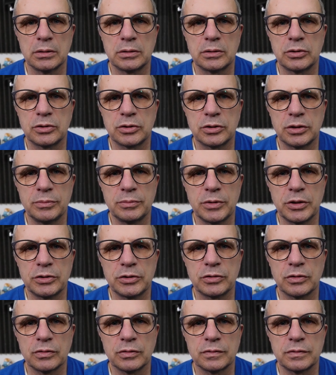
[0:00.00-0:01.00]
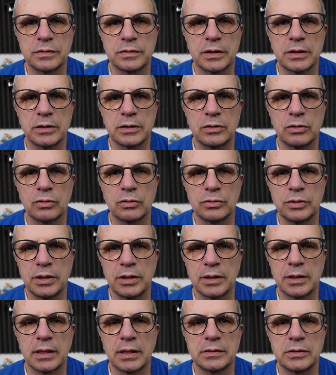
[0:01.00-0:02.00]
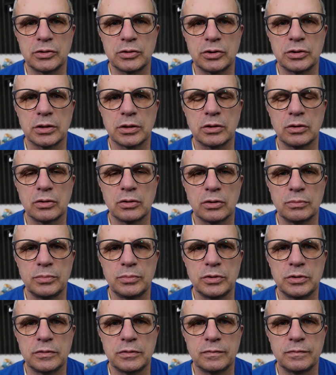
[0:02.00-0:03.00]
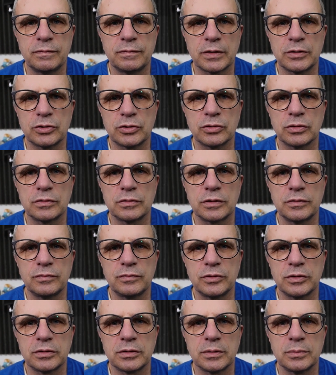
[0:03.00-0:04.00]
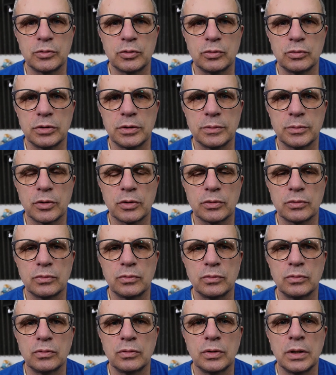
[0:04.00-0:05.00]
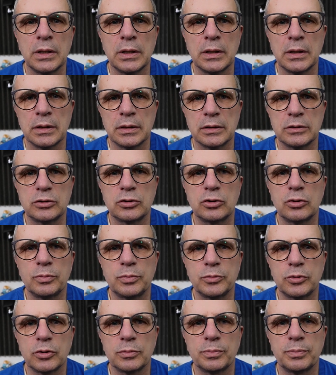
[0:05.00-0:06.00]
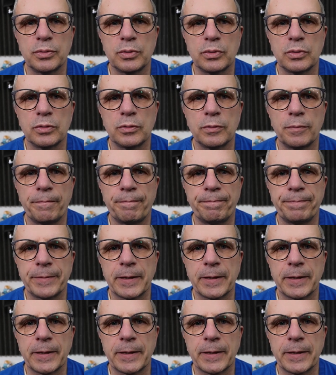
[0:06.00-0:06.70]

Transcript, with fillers: 3 e, miesiące, to nie radzę Ci tego robić w 2022 roku. Zrób to po